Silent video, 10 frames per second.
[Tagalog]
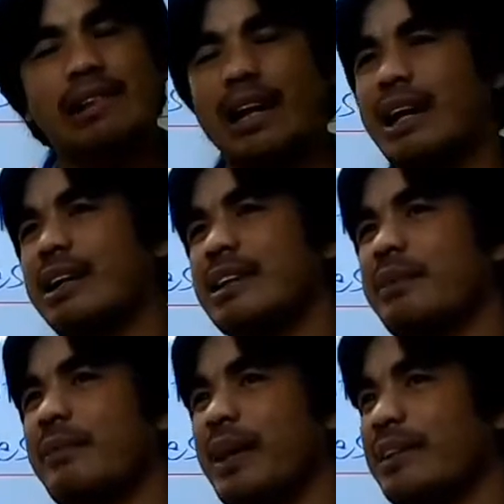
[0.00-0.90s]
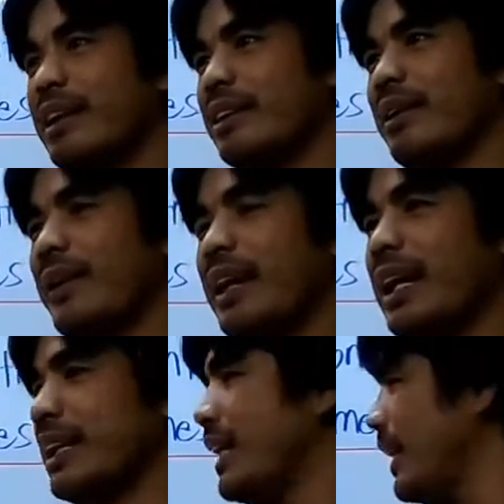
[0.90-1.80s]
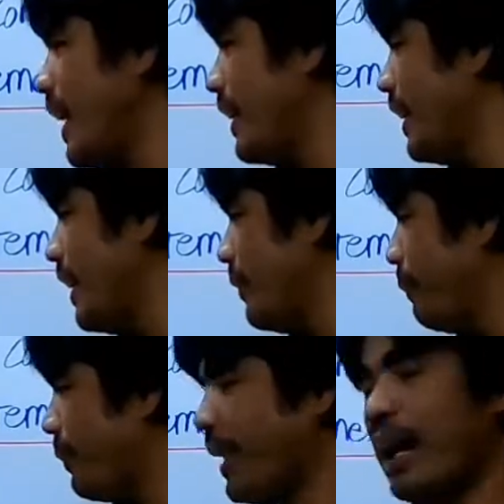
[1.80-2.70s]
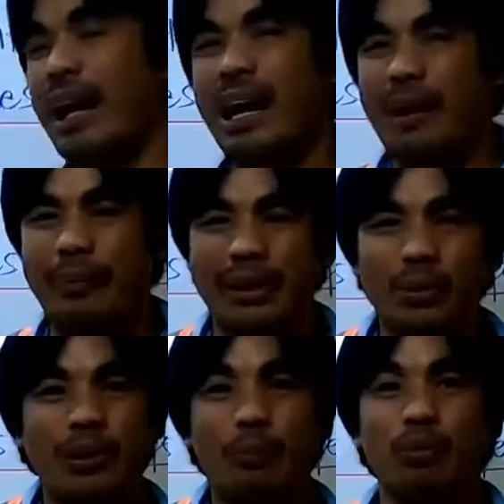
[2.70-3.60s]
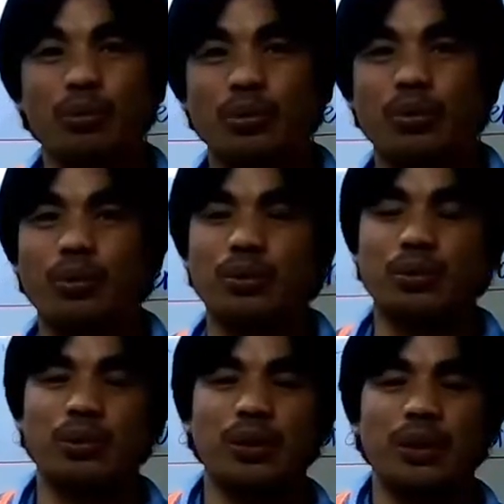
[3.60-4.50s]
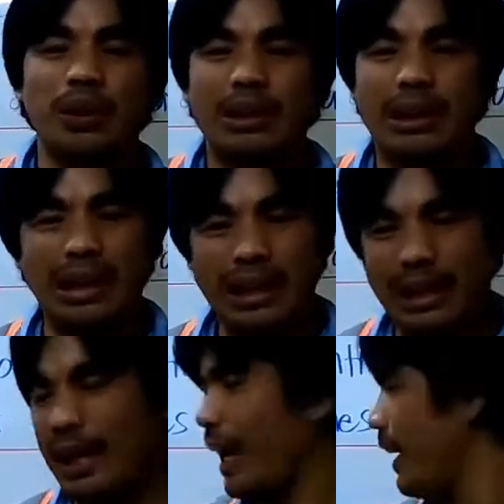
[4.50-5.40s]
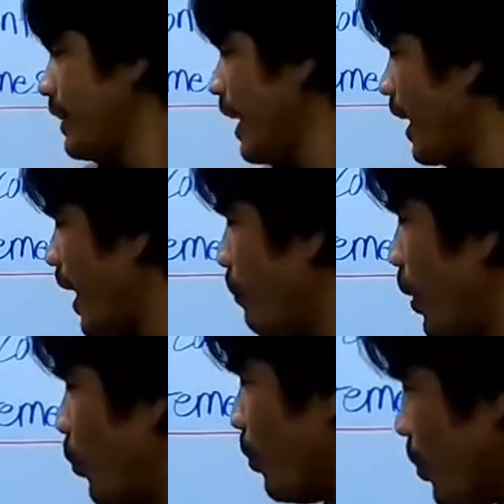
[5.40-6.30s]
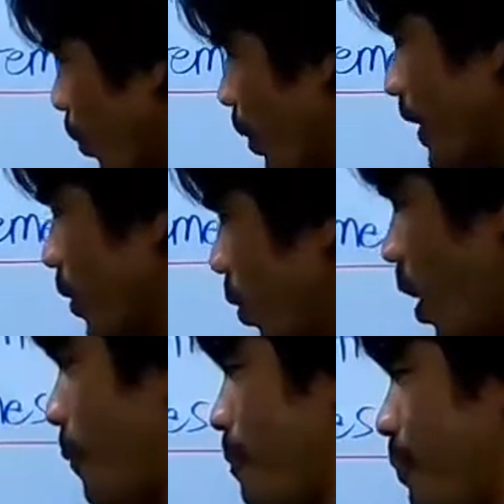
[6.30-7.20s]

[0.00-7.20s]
nakakasama pala sa katawan natin dahil nakakaapekto sa puso. Kaya kailangan talaga makontrol ito.